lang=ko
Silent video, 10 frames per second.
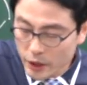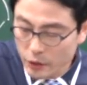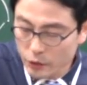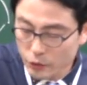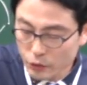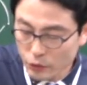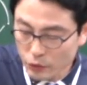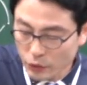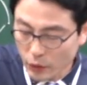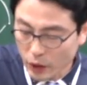
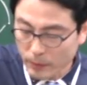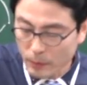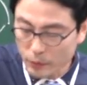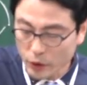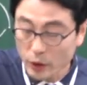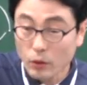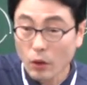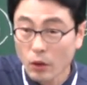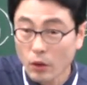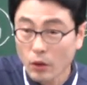신규 등록하는 방법도
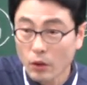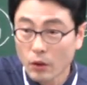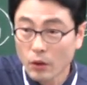있고